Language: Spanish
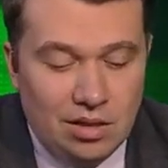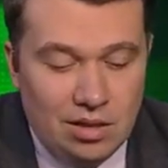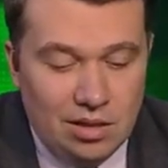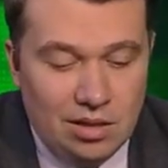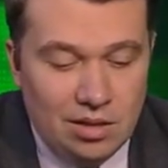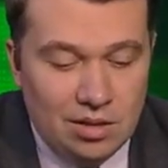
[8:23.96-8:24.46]

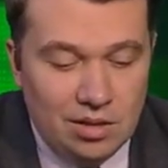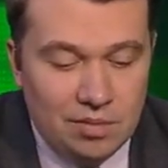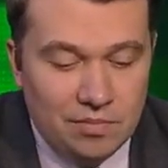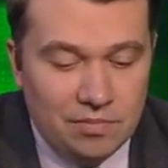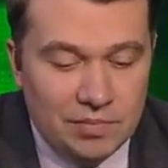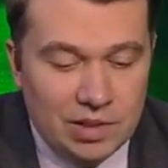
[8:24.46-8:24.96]

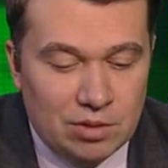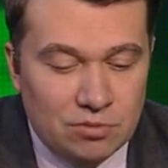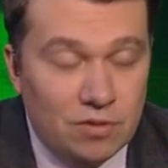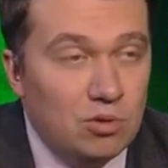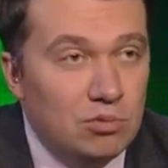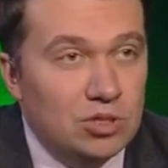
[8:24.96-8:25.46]
Y
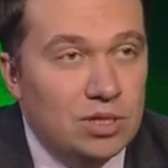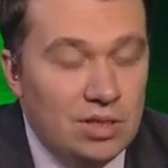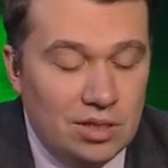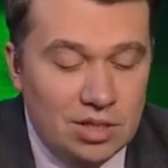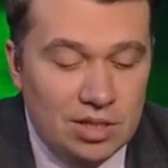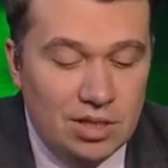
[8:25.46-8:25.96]
entonces, ¿cómo
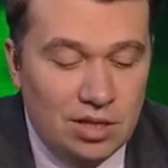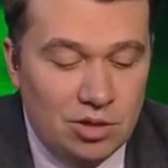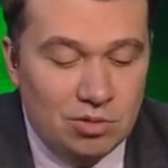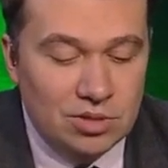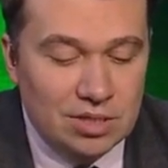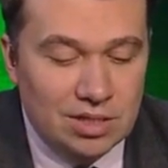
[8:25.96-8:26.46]
salir de ese
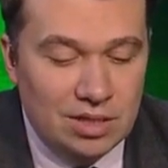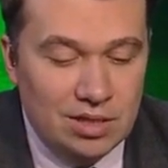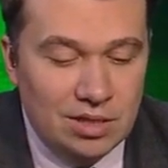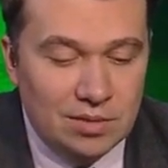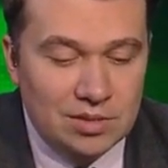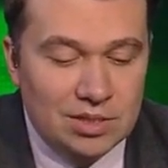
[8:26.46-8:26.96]
callejón sin
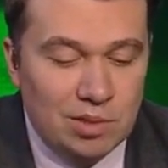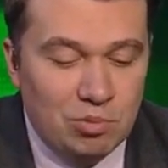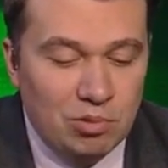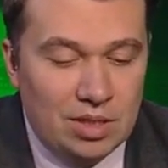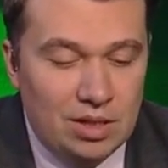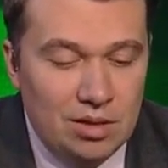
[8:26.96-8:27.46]
salida? ¿Se
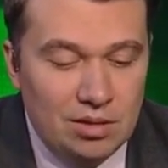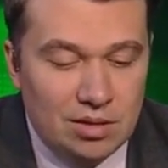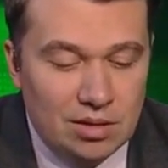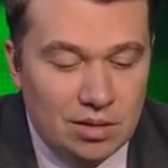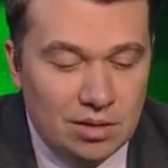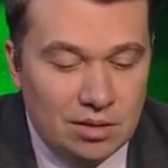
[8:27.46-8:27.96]
podrá
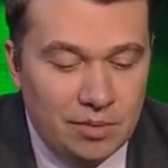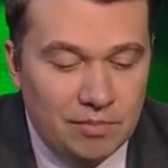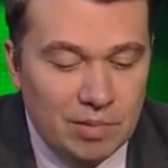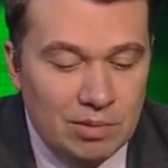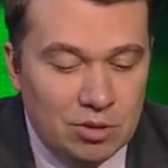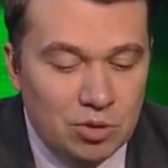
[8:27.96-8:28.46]
ah,
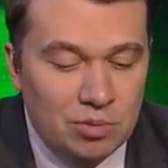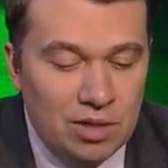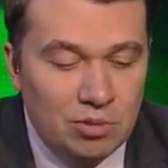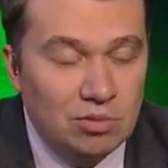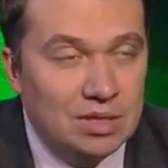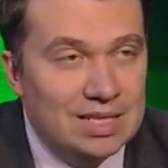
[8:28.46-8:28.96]
hablar
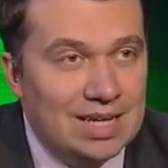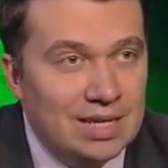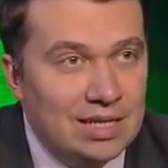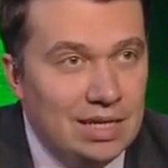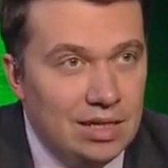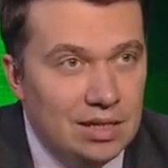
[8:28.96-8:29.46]
sobre alguna
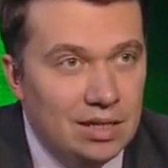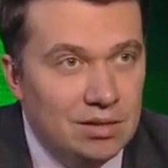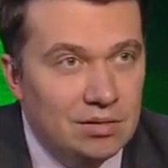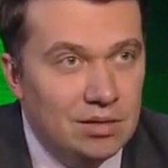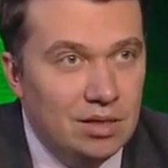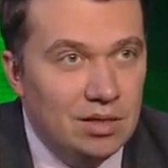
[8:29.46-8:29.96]

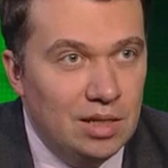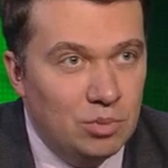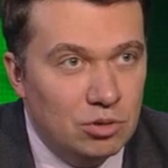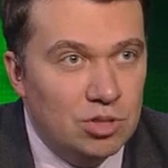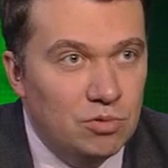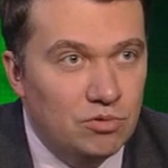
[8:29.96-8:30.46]
tranquilidad en el
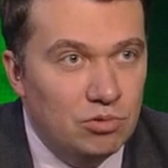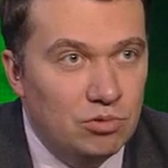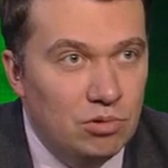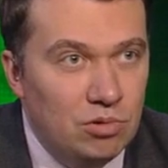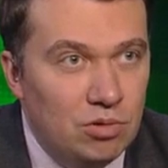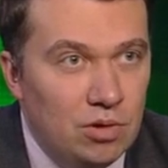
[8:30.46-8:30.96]
próximo
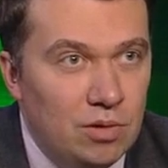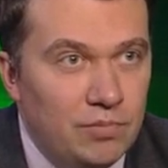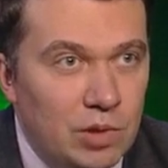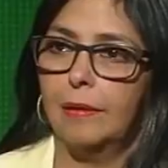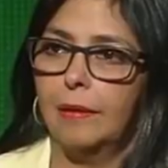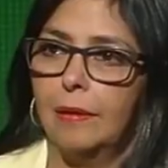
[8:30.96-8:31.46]
futuro?
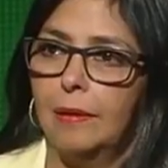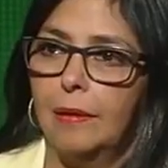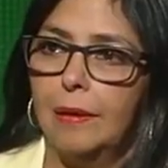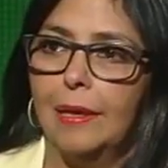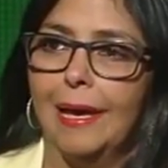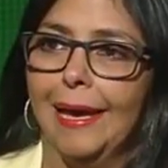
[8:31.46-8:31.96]
¿Cuánto
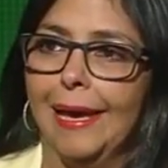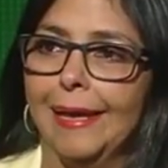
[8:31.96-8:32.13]
tiempo va